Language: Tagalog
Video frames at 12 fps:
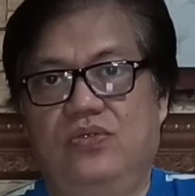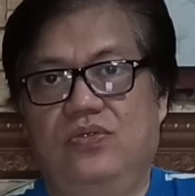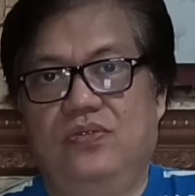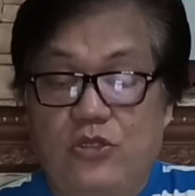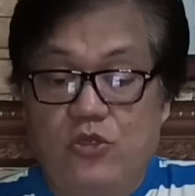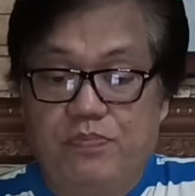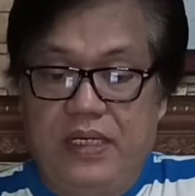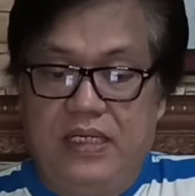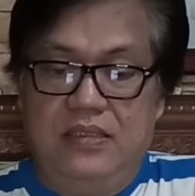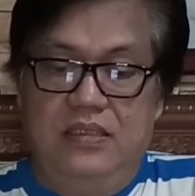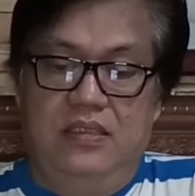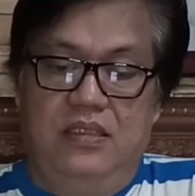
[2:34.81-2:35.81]
Ito
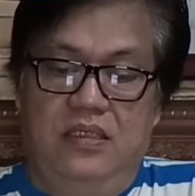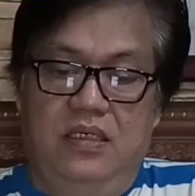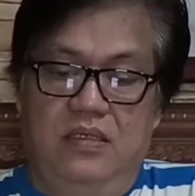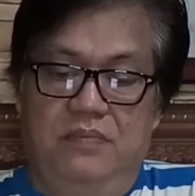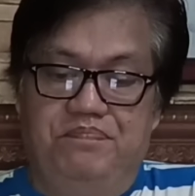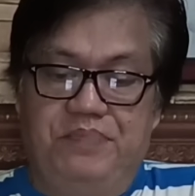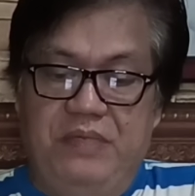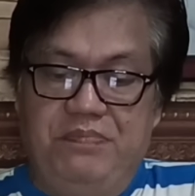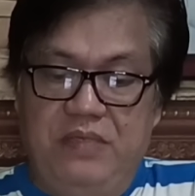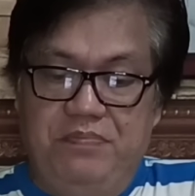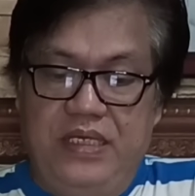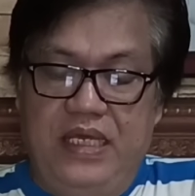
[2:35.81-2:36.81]
pa,
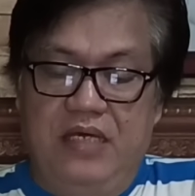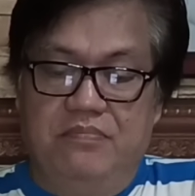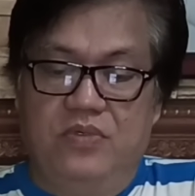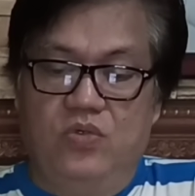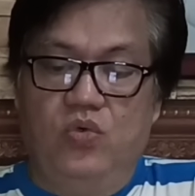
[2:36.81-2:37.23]
PBBM,